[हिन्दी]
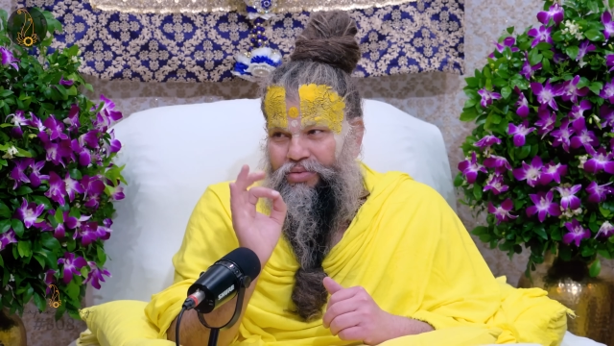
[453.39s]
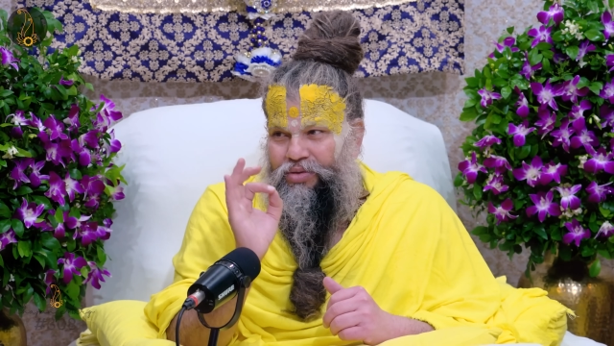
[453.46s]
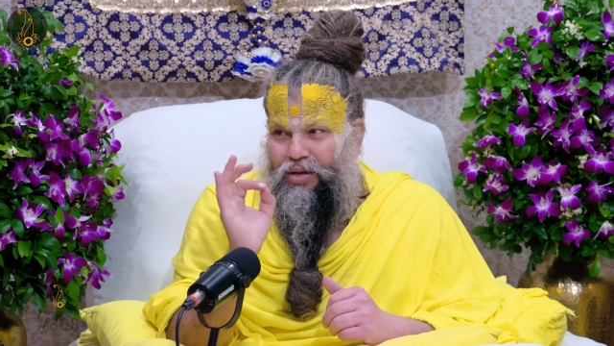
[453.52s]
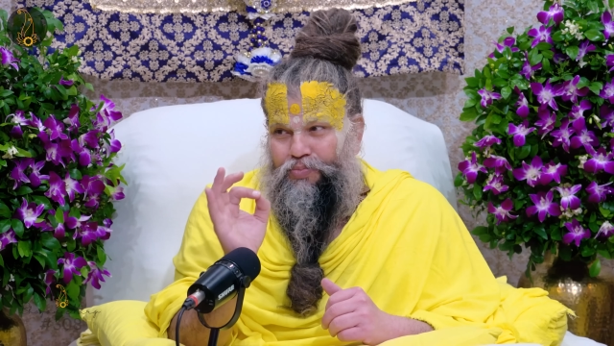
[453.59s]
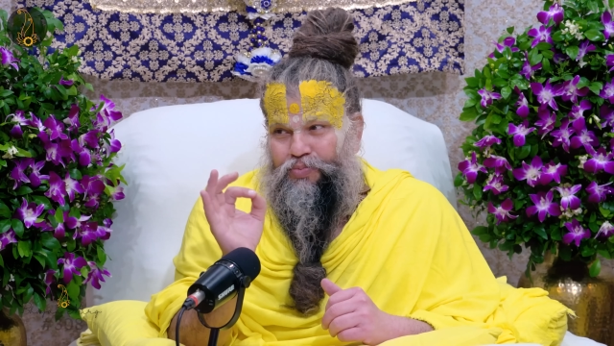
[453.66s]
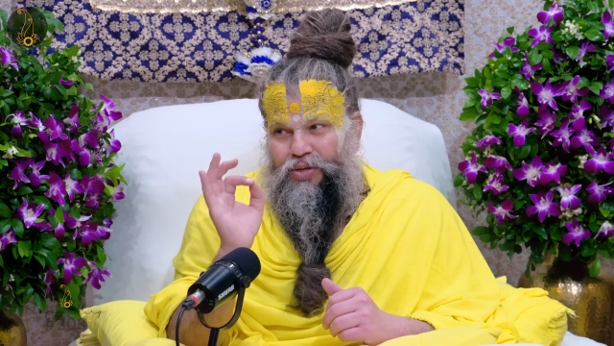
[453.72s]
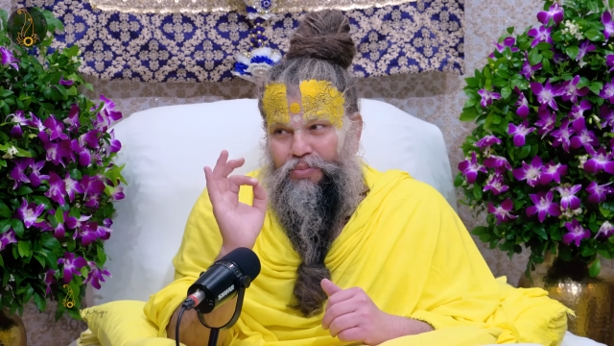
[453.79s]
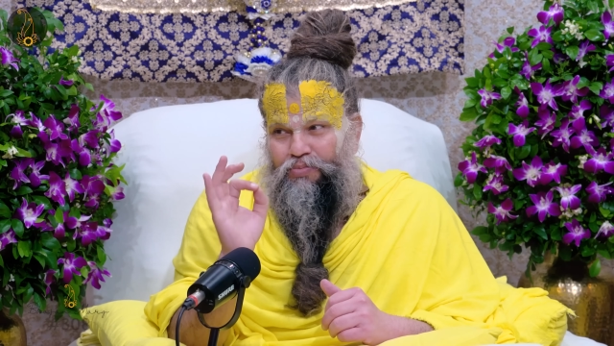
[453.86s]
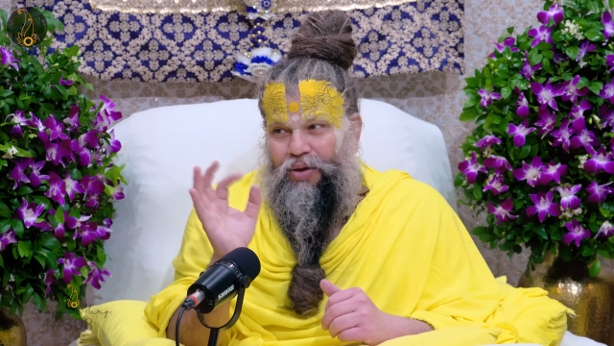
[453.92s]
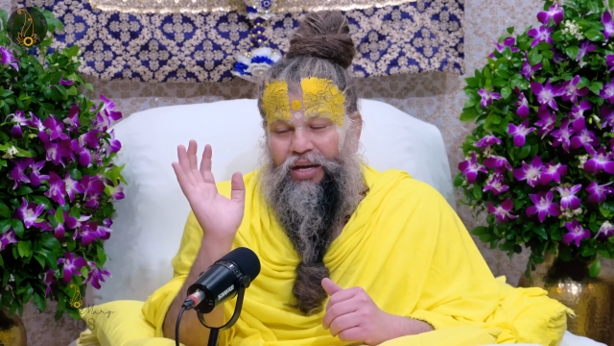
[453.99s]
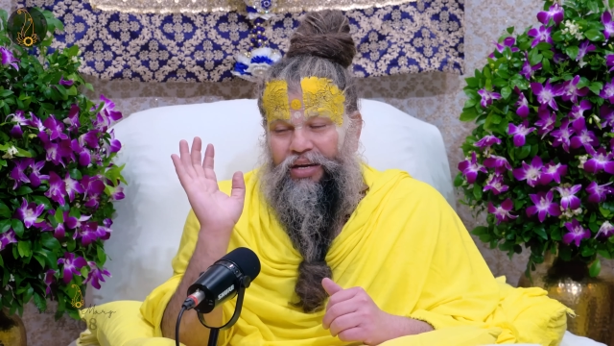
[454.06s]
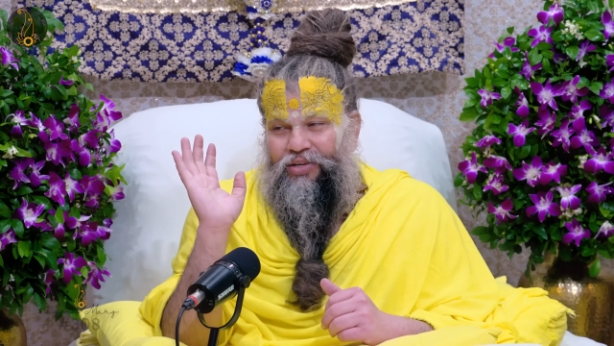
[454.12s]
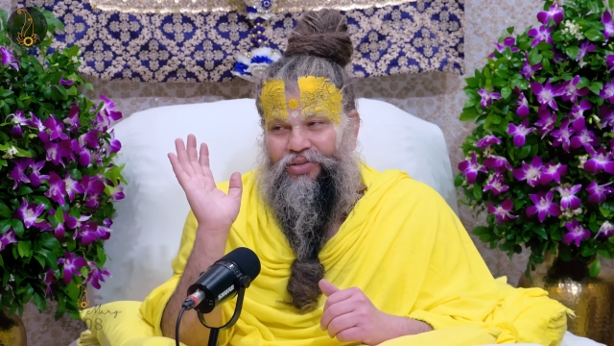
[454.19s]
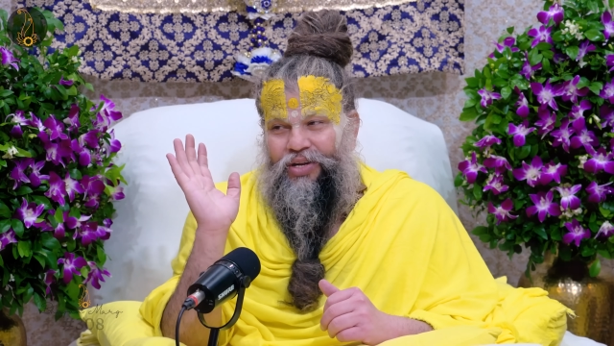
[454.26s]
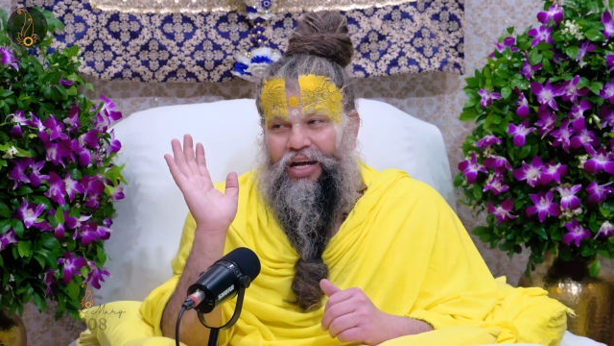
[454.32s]
सबसे
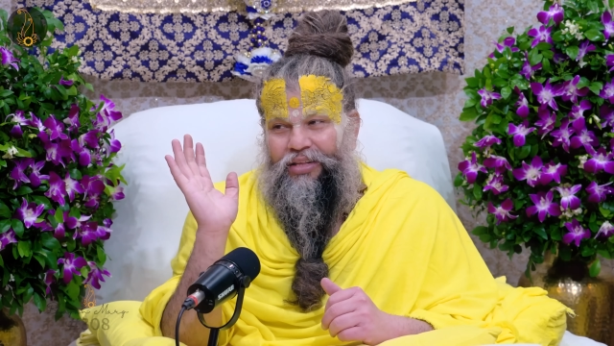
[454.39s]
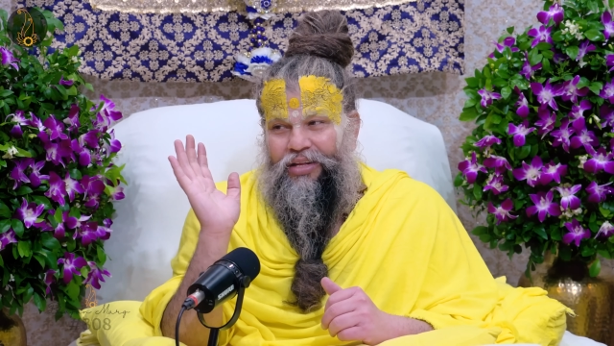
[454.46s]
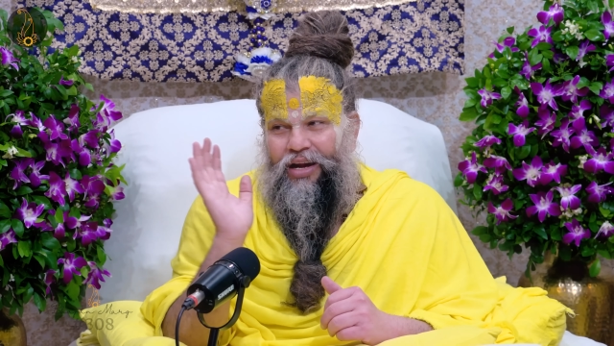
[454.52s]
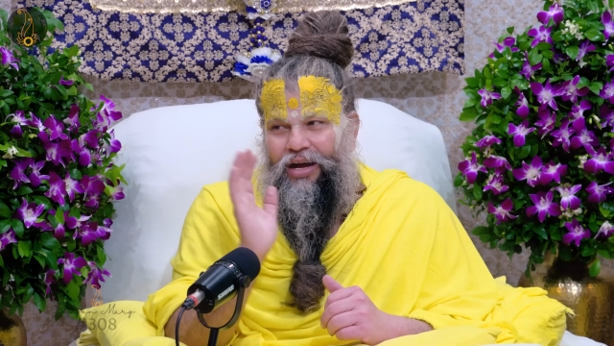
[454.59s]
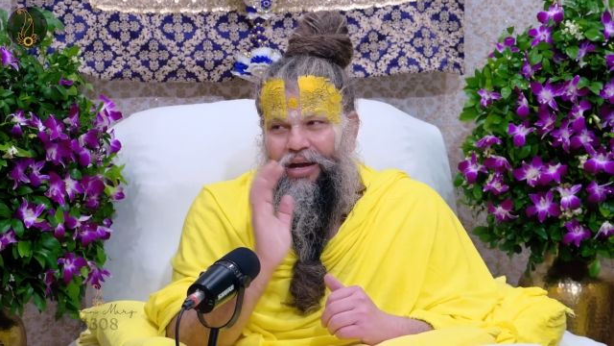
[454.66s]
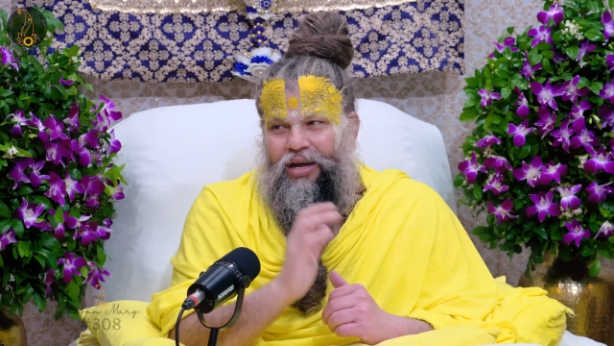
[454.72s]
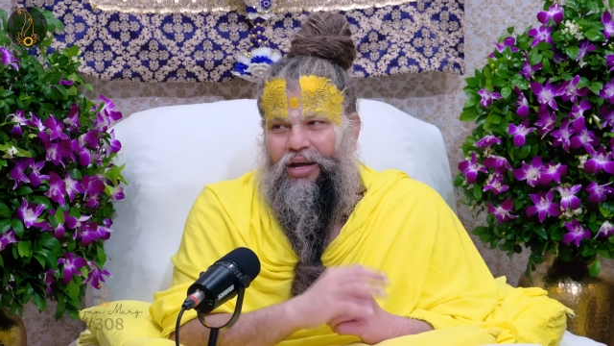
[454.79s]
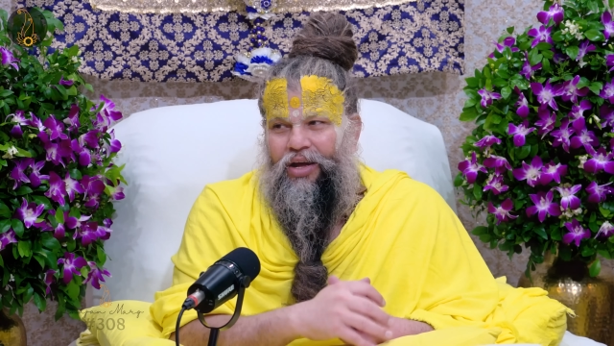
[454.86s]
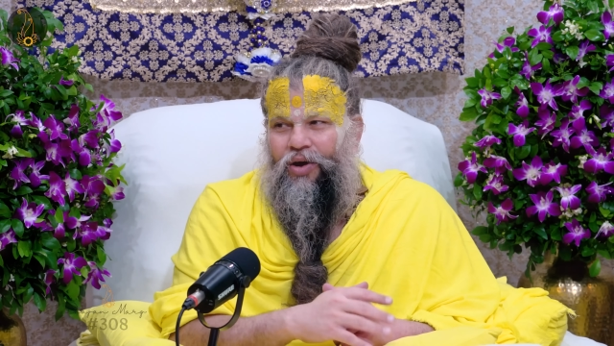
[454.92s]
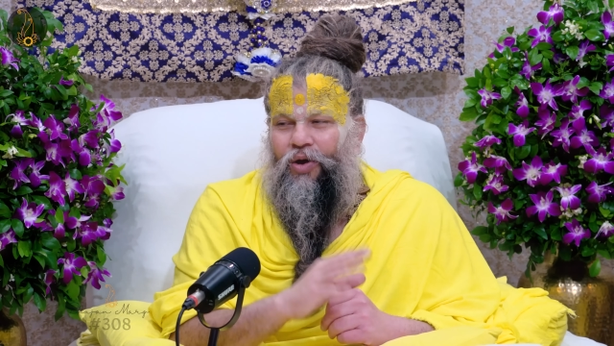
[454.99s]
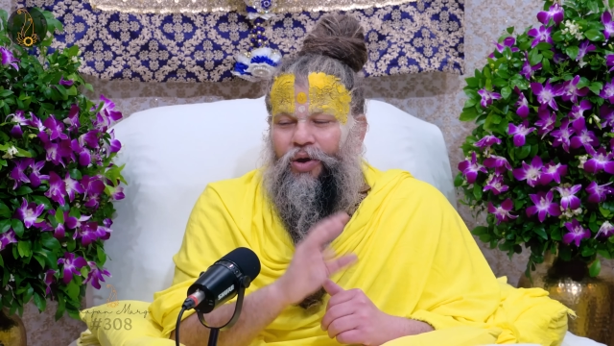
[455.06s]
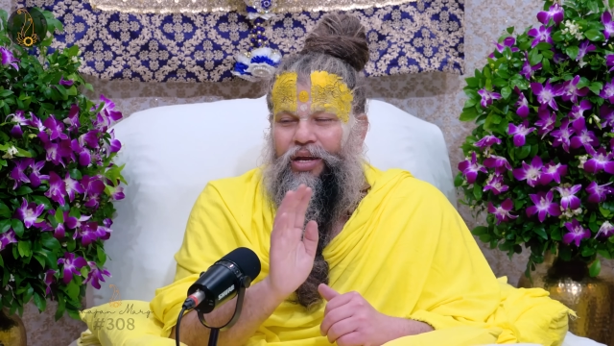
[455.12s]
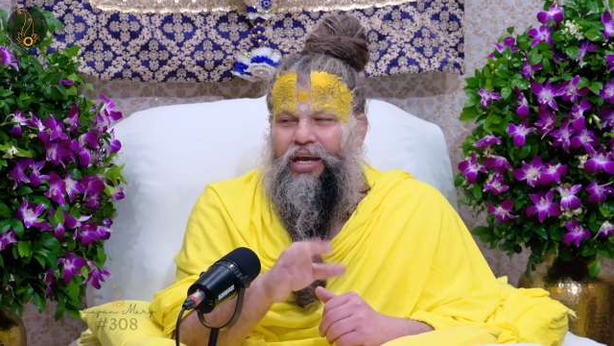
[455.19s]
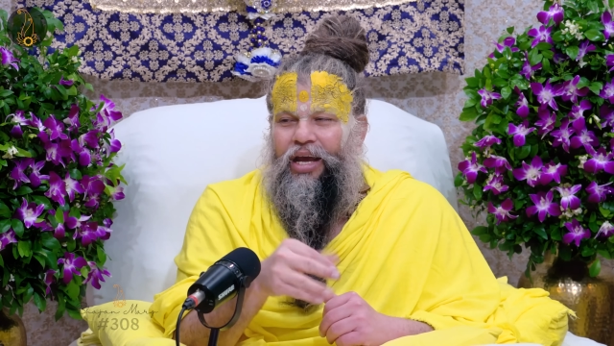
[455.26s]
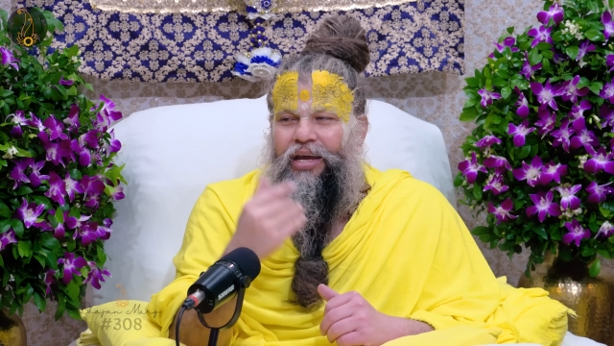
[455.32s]
पहली साधना
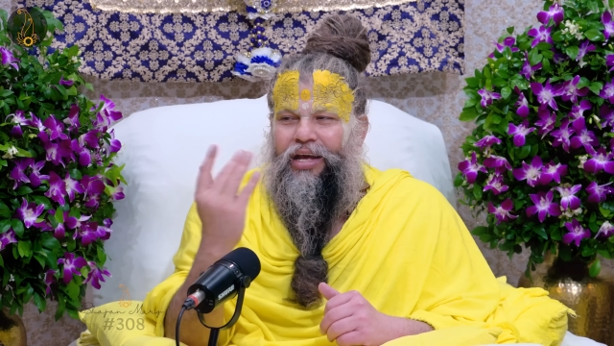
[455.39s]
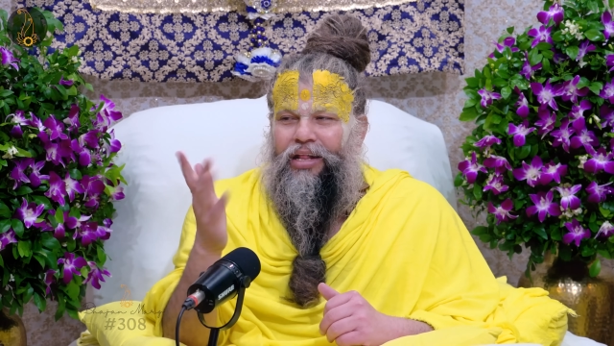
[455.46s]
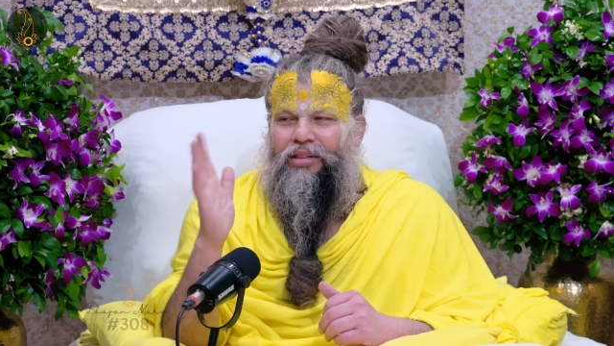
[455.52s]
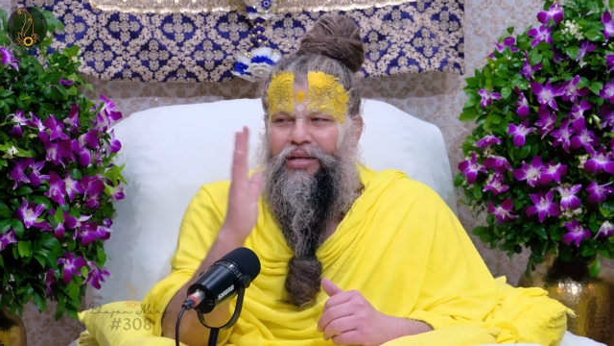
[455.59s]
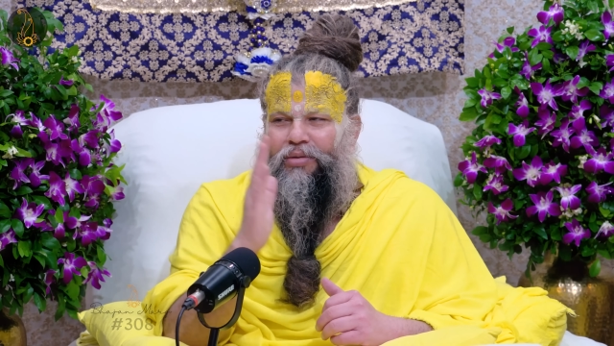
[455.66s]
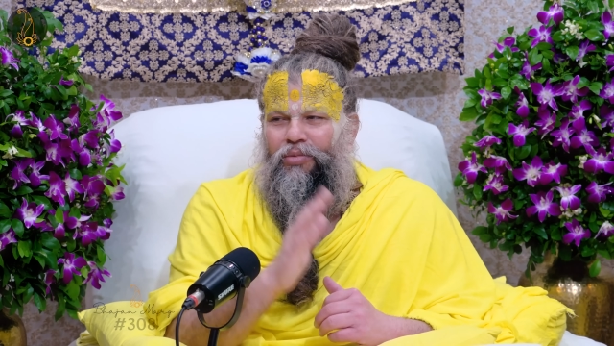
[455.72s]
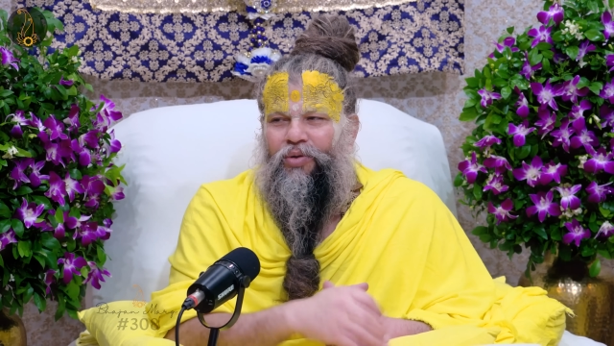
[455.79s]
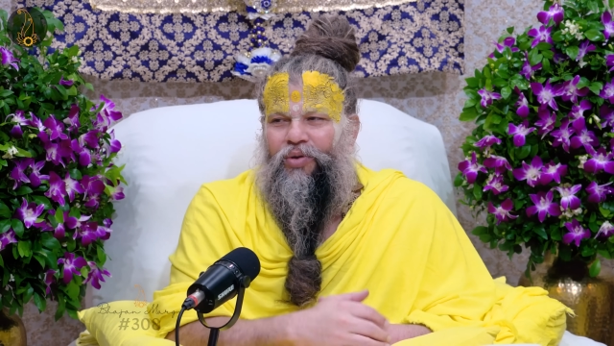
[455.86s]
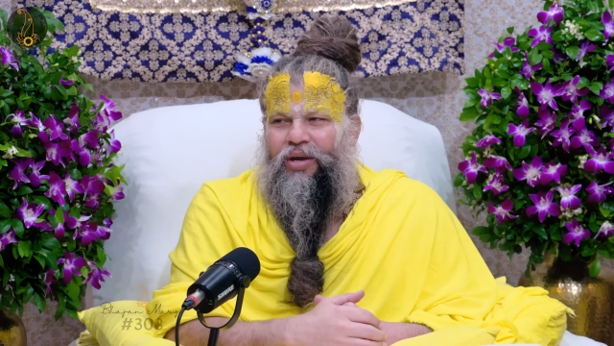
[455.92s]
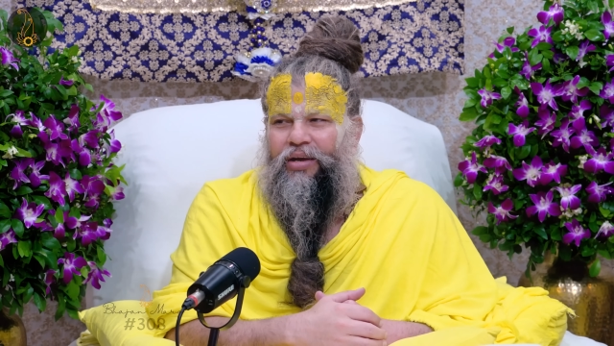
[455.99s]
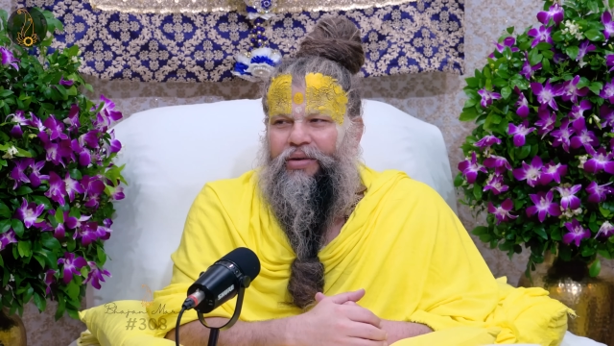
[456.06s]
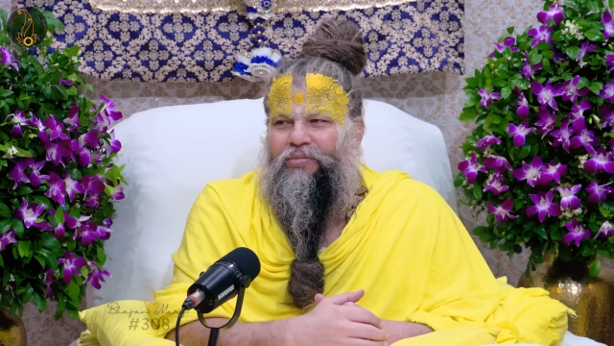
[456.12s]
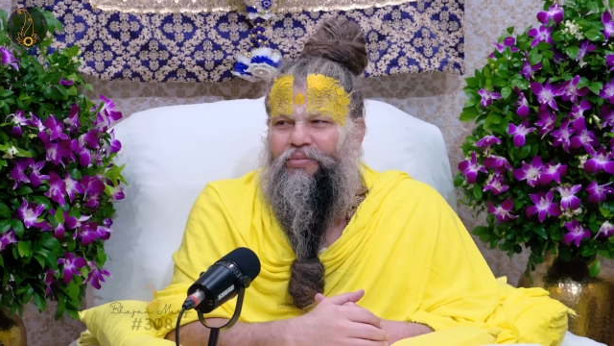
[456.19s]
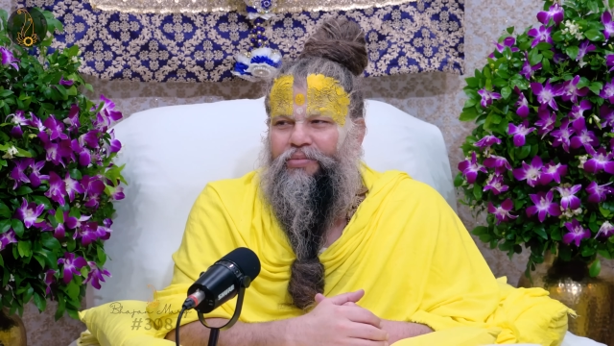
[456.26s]
और यही अंतिम होगी